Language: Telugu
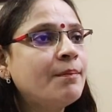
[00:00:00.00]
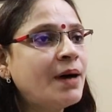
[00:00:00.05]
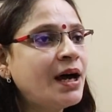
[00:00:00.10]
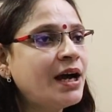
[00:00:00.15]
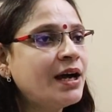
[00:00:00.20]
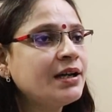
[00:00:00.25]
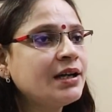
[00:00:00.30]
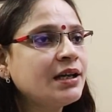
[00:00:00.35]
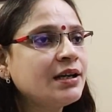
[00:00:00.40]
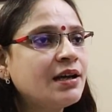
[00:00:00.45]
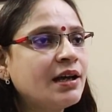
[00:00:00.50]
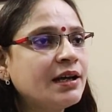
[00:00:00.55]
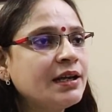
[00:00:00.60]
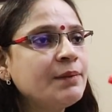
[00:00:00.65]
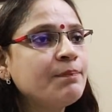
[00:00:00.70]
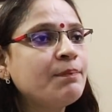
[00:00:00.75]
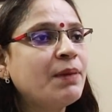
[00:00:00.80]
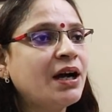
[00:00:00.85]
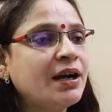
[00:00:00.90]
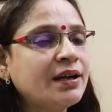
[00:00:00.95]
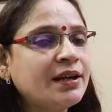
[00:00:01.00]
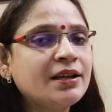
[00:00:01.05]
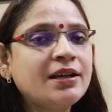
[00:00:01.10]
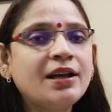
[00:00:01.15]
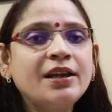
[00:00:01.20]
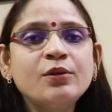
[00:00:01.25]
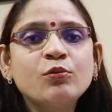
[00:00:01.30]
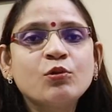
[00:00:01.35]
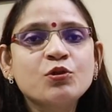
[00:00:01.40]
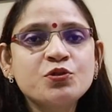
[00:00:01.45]
మాట కానీ పాట
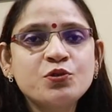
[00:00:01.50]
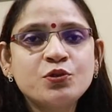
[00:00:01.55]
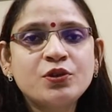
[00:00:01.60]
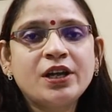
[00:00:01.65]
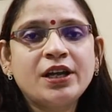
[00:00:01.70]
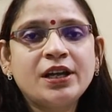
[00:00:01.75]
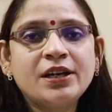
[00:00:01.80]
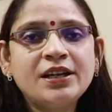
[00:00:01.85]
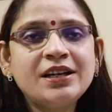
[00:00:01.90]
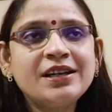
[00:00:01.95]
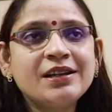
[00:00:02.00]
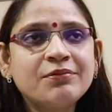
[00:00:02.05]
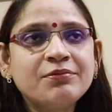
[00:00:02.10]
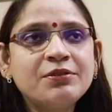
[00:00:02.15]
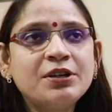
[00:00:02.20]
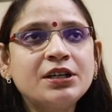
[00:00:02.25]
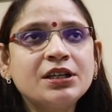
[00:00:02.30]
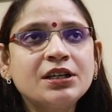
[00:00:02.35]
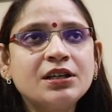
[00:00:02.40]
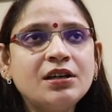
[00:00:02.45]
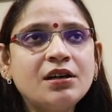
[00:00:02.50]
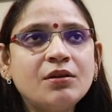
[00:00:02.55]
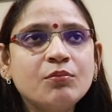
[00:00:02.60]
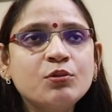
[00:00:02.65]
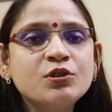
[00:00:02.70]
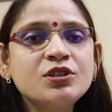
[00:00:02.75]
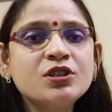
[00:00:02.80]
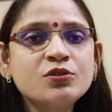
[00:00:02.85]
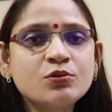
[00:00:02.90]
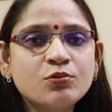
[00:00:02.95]
కానీ వస్తున్నాయంటే డెఫినెట్గా
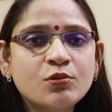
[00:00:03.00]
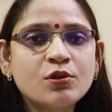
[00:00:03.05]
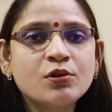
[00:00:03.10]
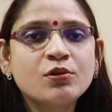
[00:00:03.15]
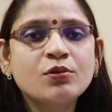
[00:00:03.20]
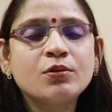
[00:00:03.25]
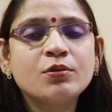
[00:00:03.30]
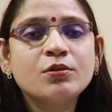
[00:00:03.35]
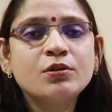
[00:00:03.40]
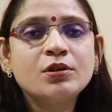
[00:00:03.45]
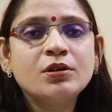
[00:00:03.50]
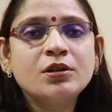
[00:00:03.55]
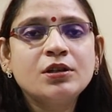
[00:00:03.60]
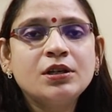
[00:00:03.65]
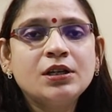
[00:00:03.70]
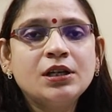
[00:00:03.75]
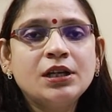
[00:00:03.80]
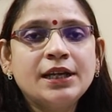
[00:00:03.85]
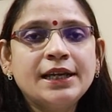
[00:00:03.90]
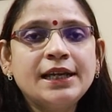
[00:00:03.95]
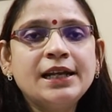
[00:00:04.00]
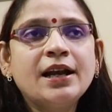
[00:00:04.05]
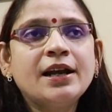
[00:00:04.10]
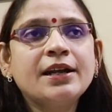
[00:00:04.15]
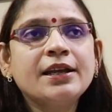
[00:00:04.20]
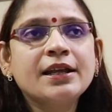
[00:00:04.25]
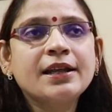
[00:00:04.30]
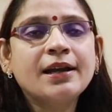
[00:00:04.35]
బుధ శుక్రులు ఇలాంటి